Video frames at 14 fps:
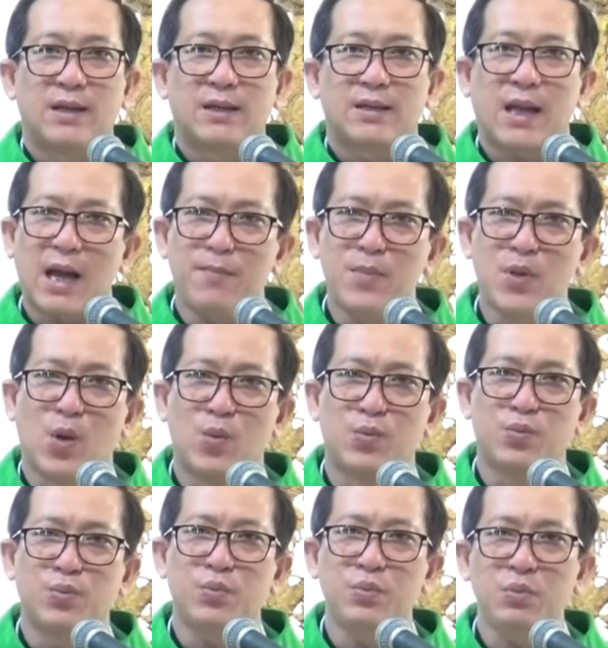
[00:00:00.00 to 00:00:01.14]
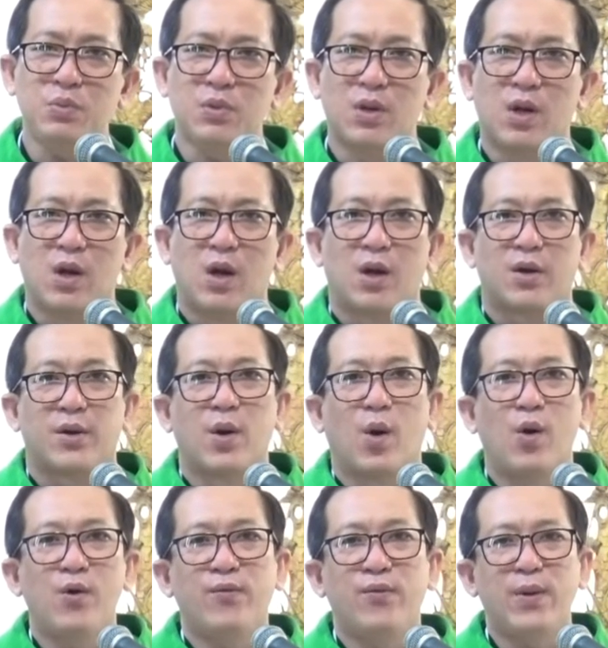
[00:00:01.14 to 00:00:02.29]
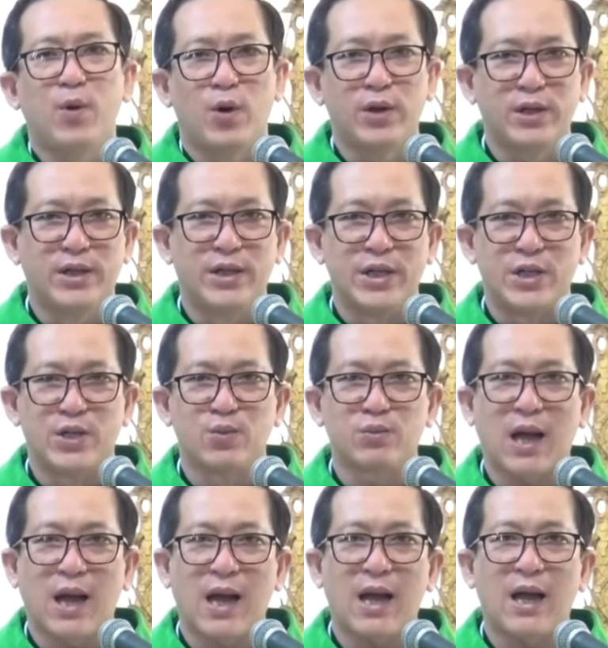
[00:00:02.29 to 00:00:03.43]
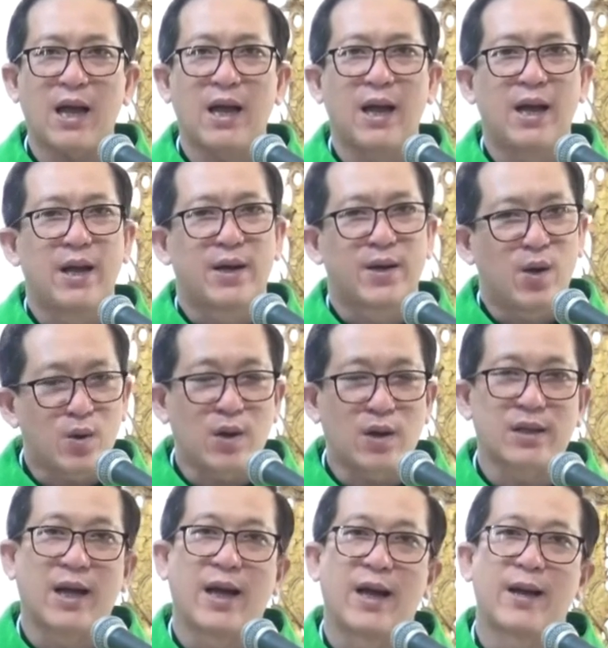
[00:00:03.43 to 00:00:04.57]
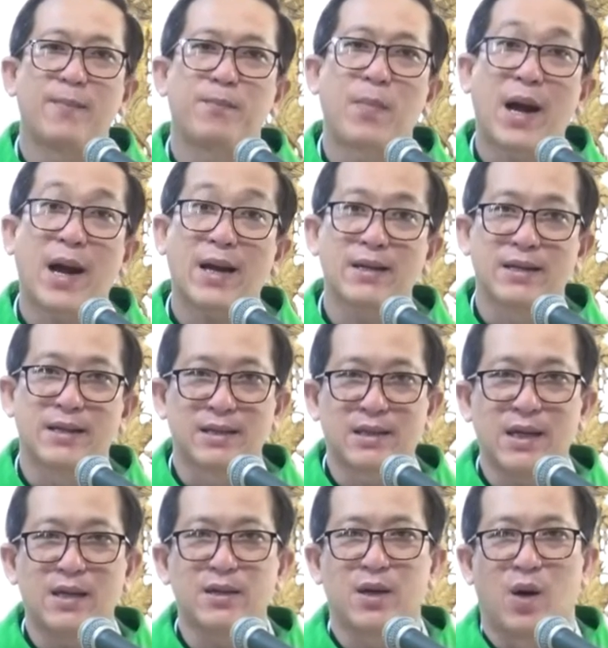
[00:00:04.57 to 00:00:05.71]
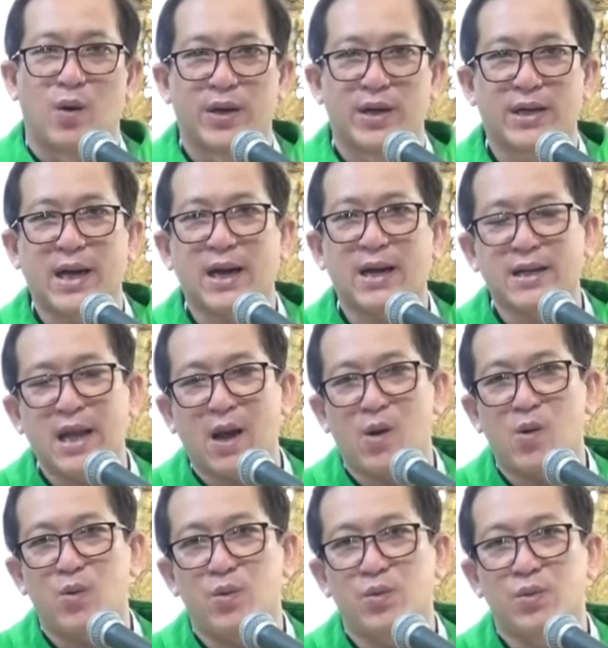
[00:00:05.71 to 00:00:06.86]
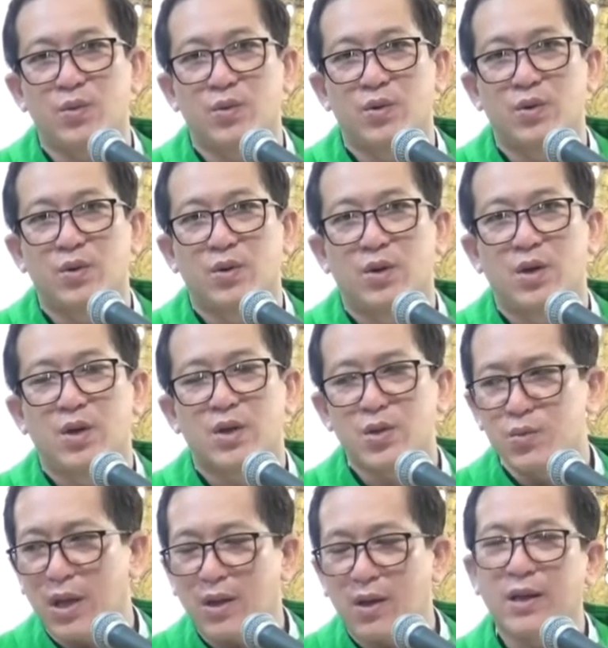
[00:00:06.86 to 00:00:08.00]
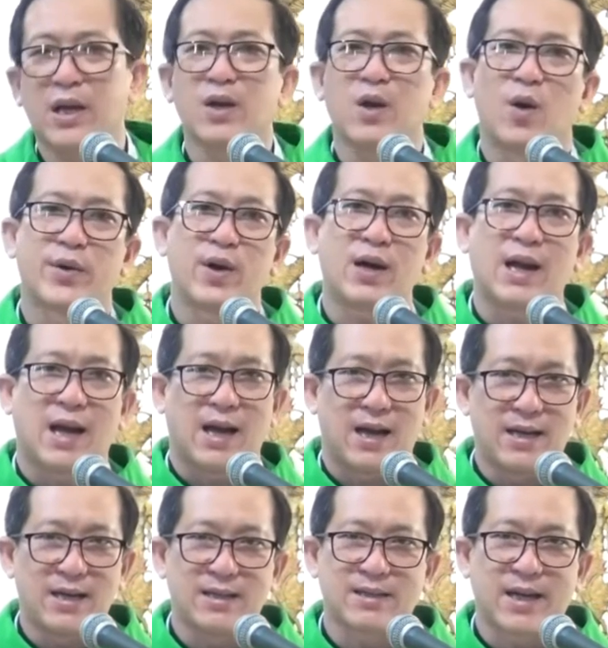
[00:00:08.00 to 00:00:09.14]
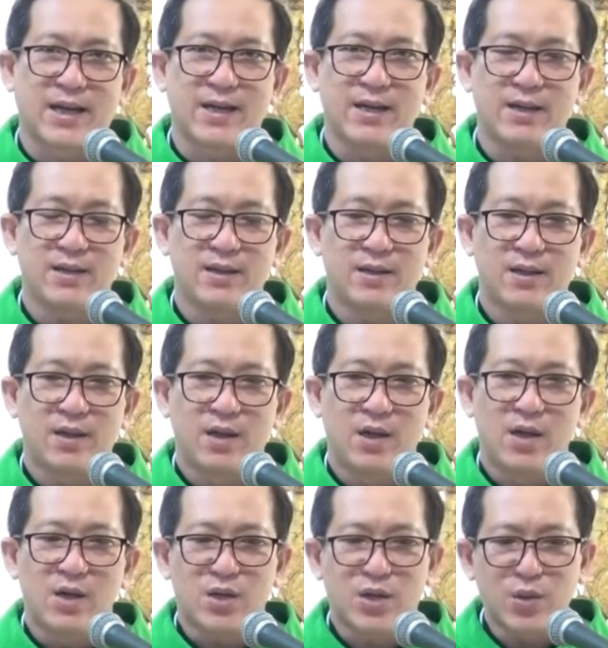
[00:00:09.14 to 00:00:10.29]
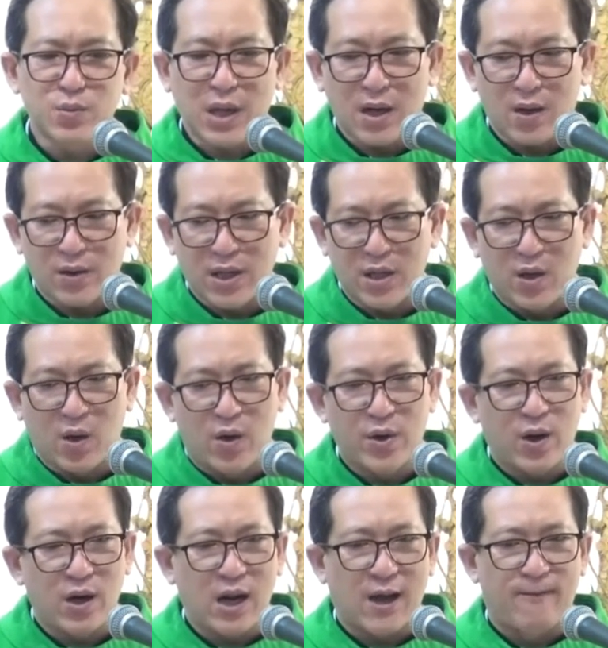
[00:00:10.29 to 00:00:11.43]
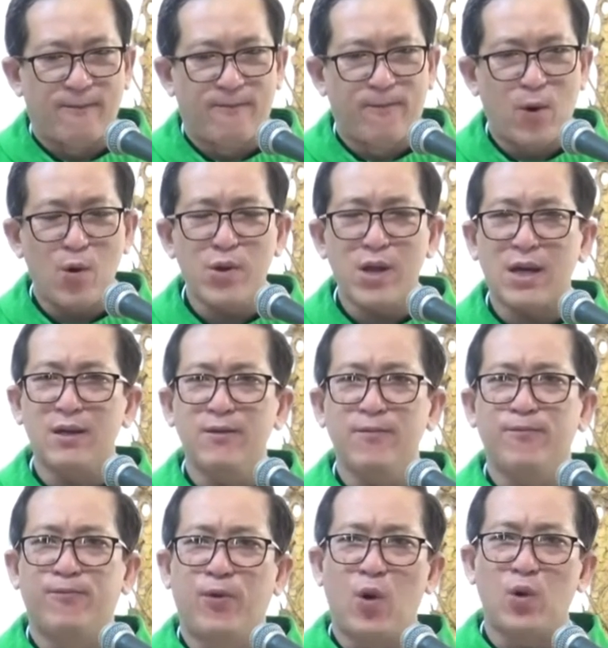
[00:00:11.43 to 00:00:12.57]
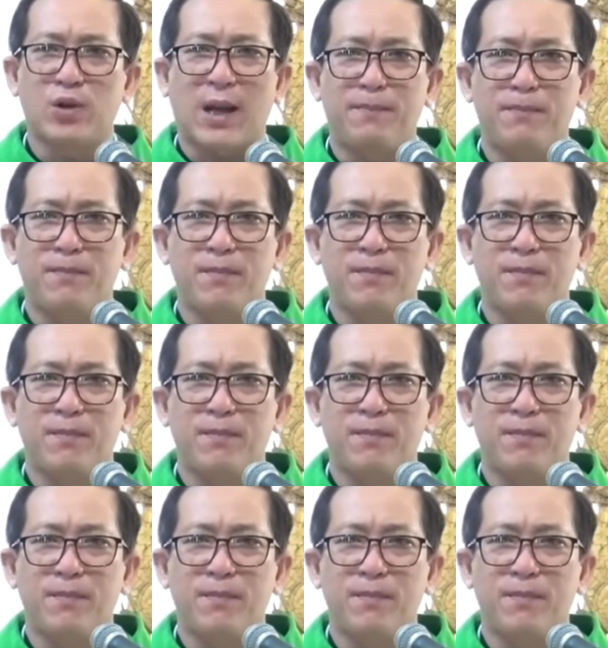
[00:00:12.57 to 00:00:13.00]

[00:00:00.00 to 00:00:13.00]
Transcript: tham nhũng đối với mỗi người chúng ta nó có thể mang những tên gọi khác nhau. Chúng ta có thể gọi đó là ích kỷ, chúng ta có thể gọi đó là vô nhân vô tâm,